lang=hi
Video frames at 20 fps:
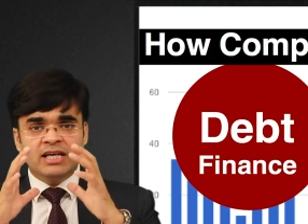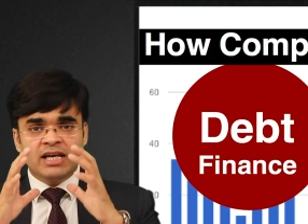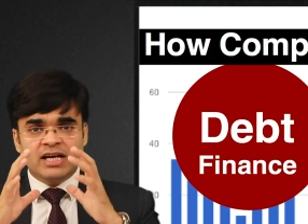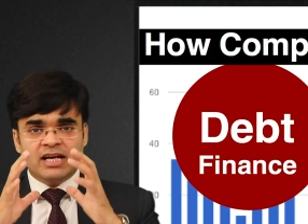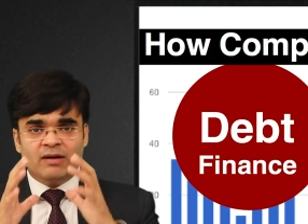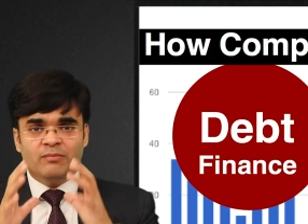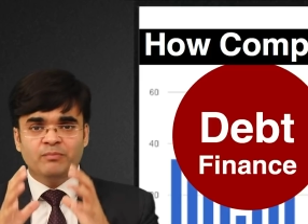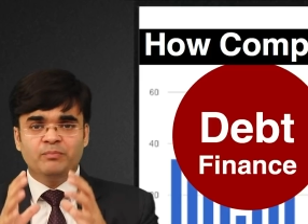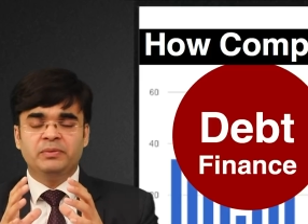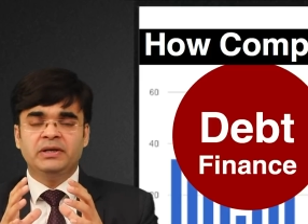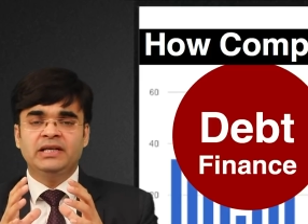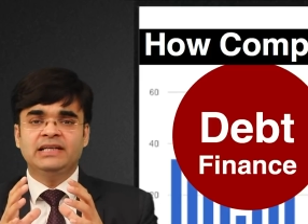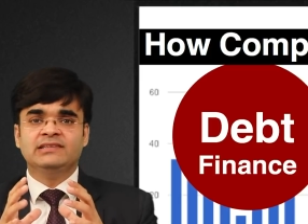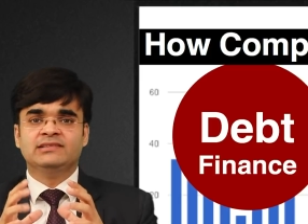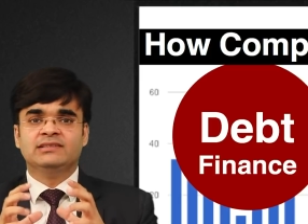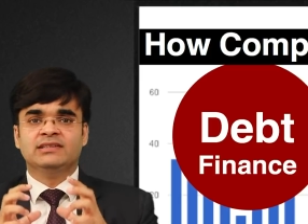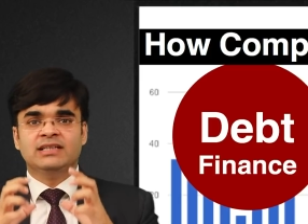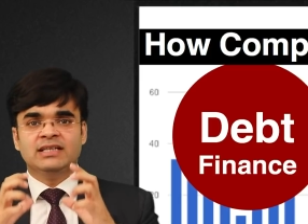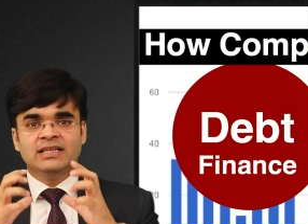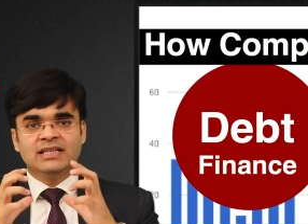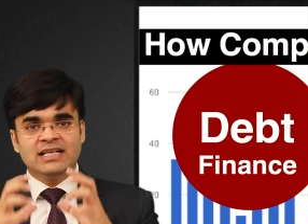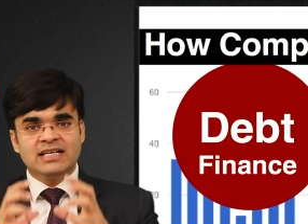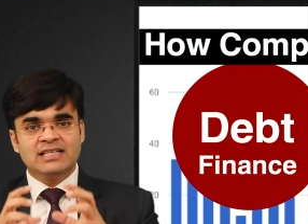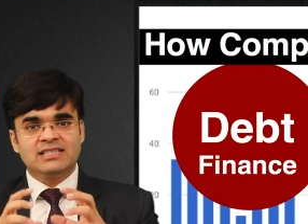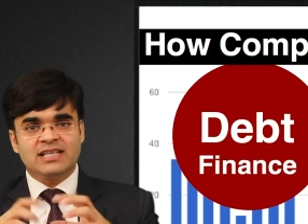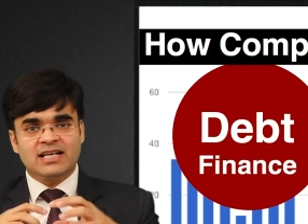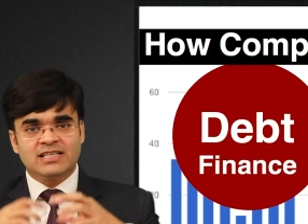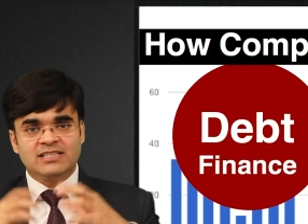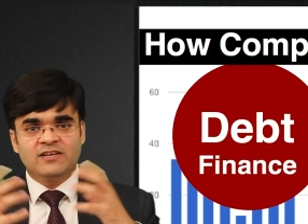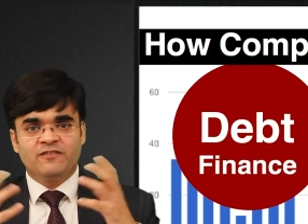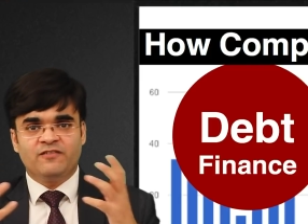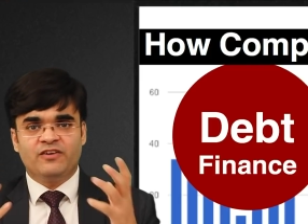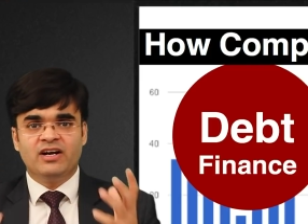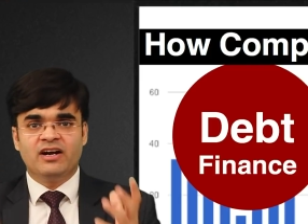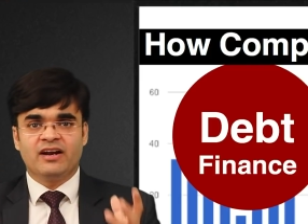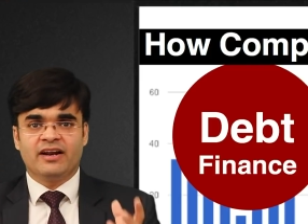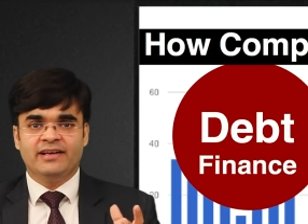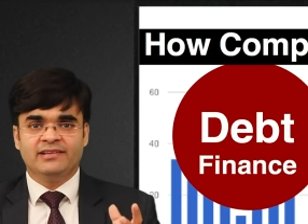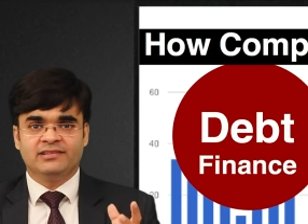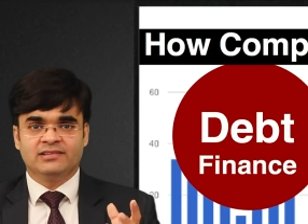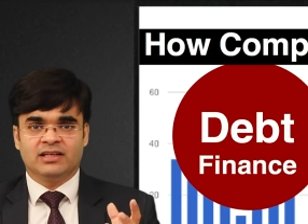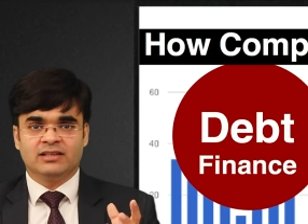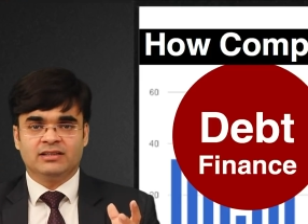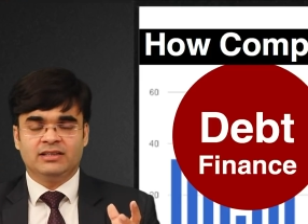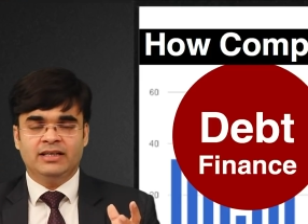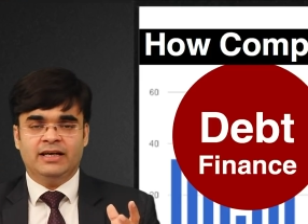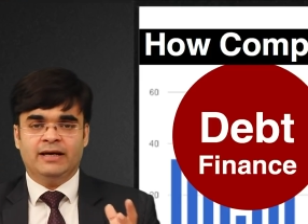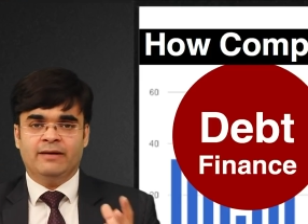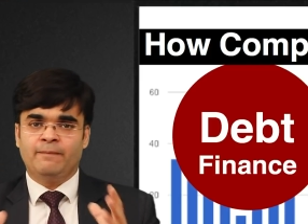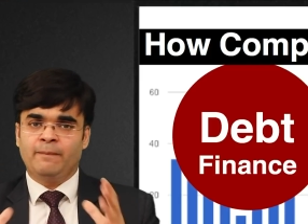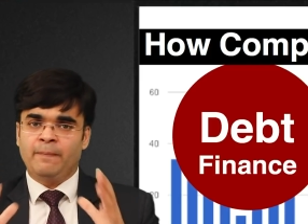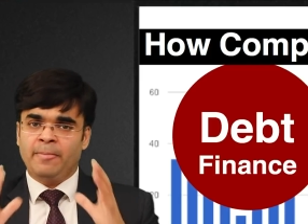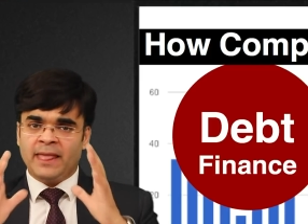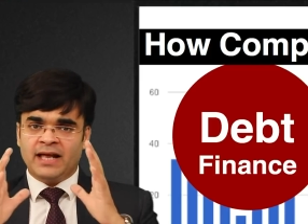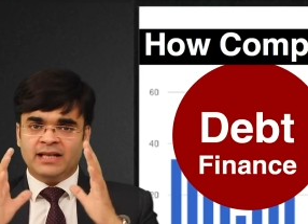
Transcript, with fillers: कि कंपनीज़ किस तरह से फंड रेज करती हैं